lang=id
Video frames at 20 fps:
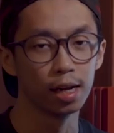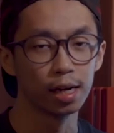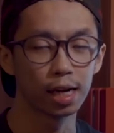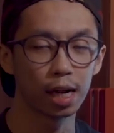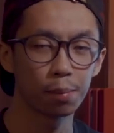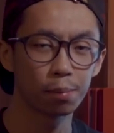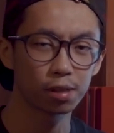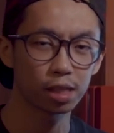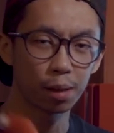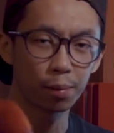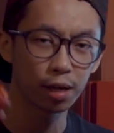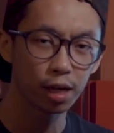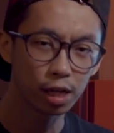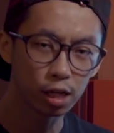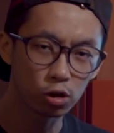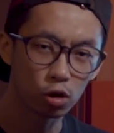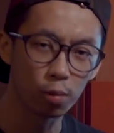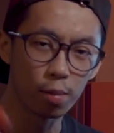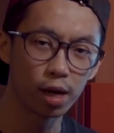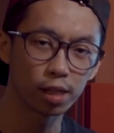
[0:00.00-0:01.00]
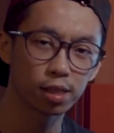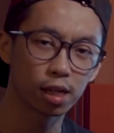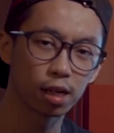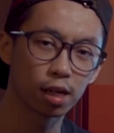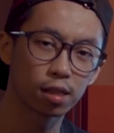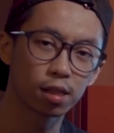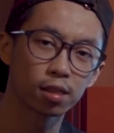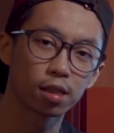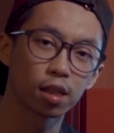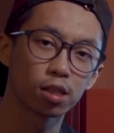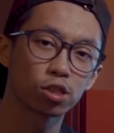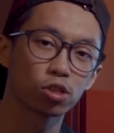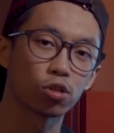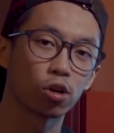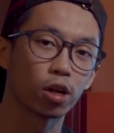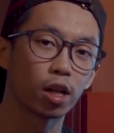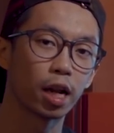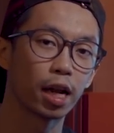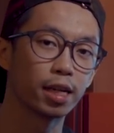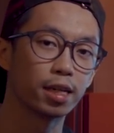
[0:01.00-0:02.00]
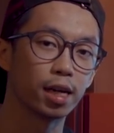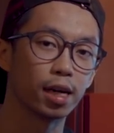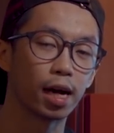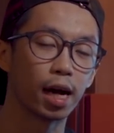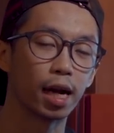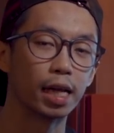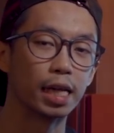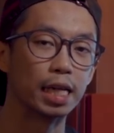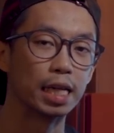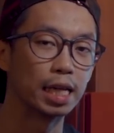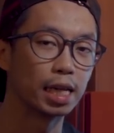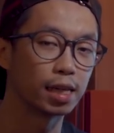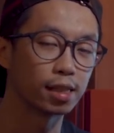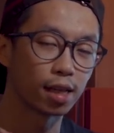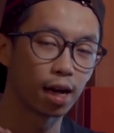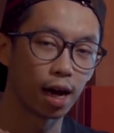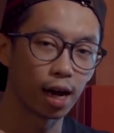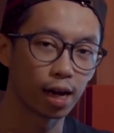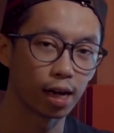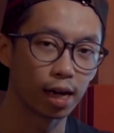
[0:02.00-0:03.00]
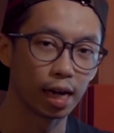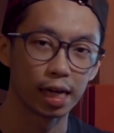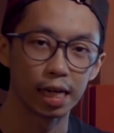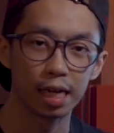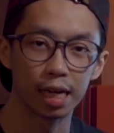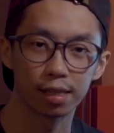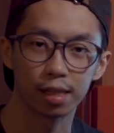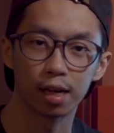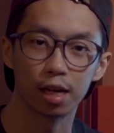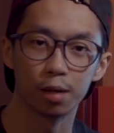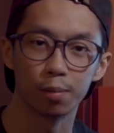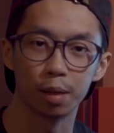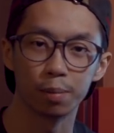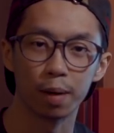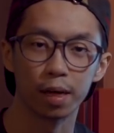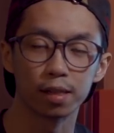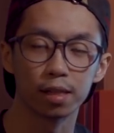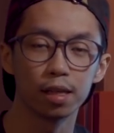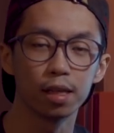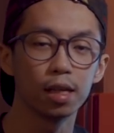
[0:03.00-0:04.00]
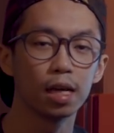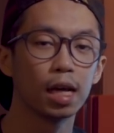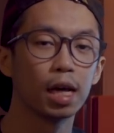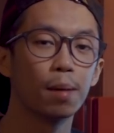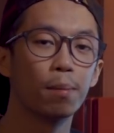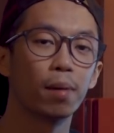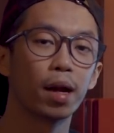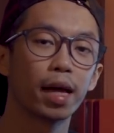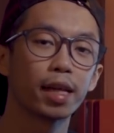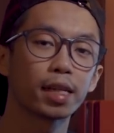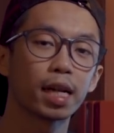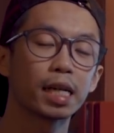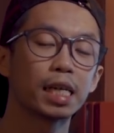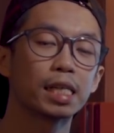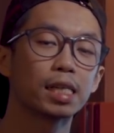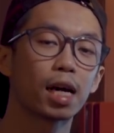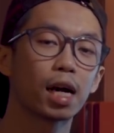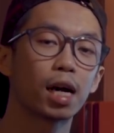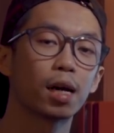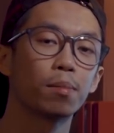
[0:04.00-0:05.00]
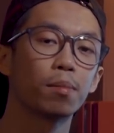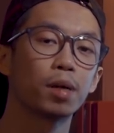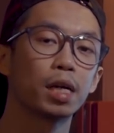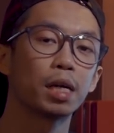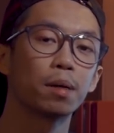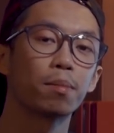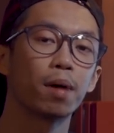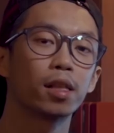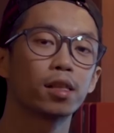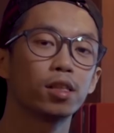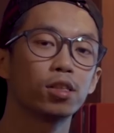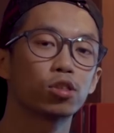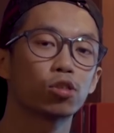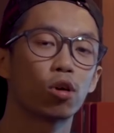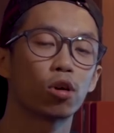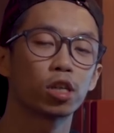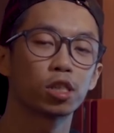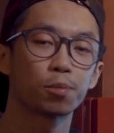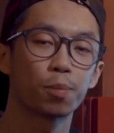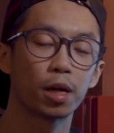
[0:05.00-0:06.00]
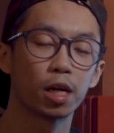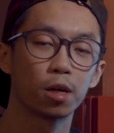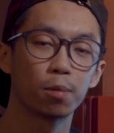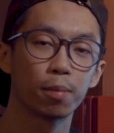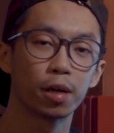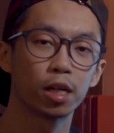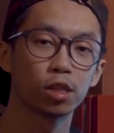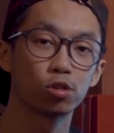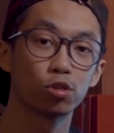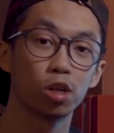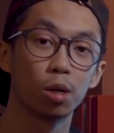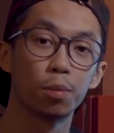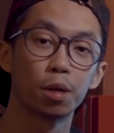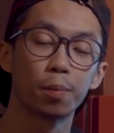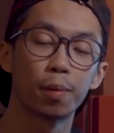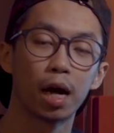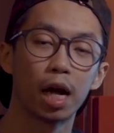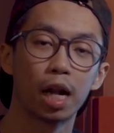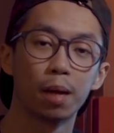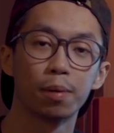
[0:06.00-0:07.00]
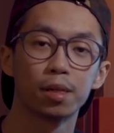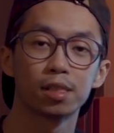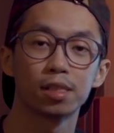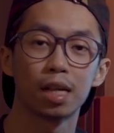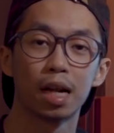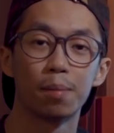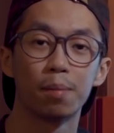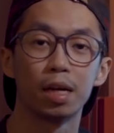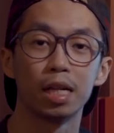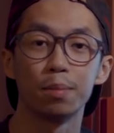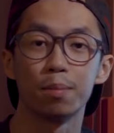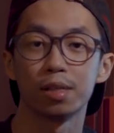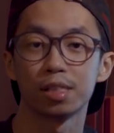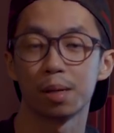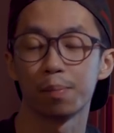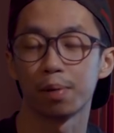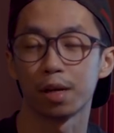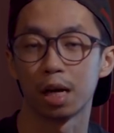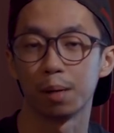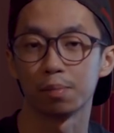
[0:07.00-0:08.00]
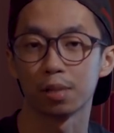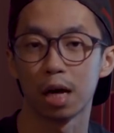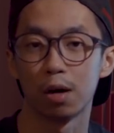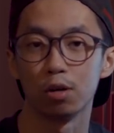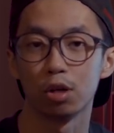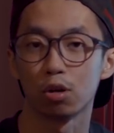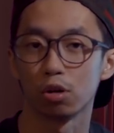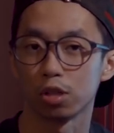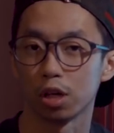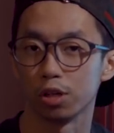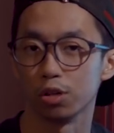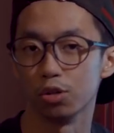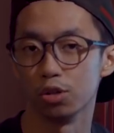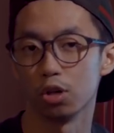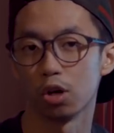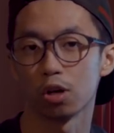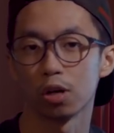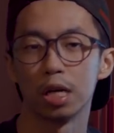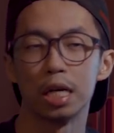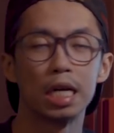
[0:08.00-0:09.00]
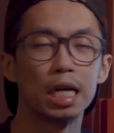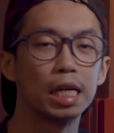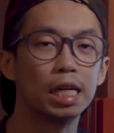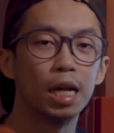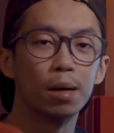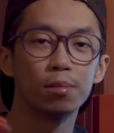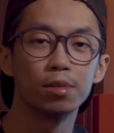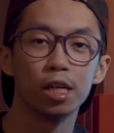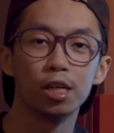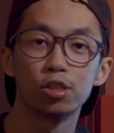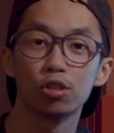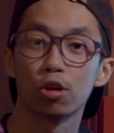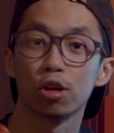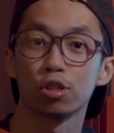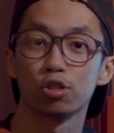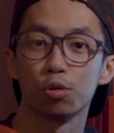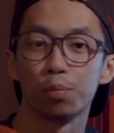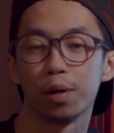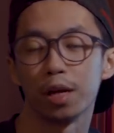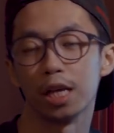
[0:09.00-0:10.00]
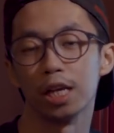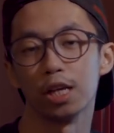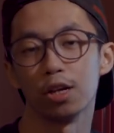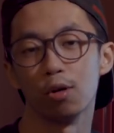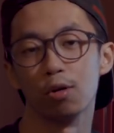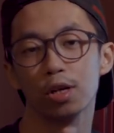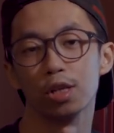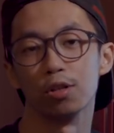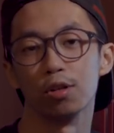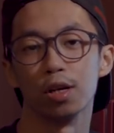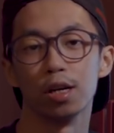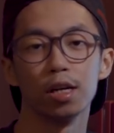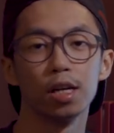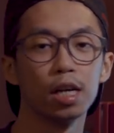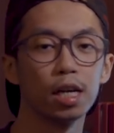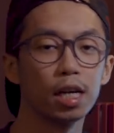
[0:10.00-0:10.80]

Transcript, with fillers: Nah, yang pertama yang ingin gue bahas adalah tentang storyline-nya. Kali ini kita nggak akan lagi lihat Uncle Ben mati, melainkan kita akan menikmati seorang Spider-Man yang sudah berpengalaman selama 5-6 tahun di kota New York dan menjadi seorang superhero gitu ya.